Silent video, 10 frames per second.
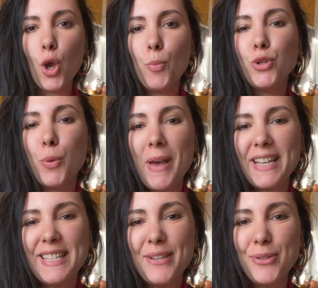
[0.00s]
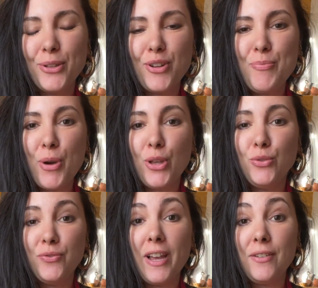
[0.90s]
Bonjour par ici, on se retrouve pour une
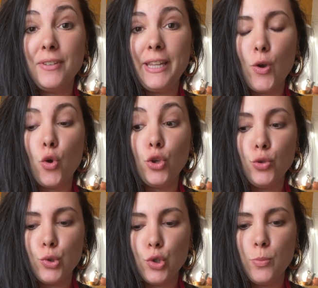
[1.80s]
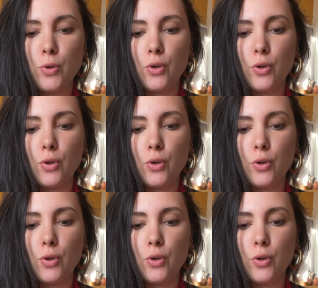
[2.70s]
nouvelle vidéo YouTube.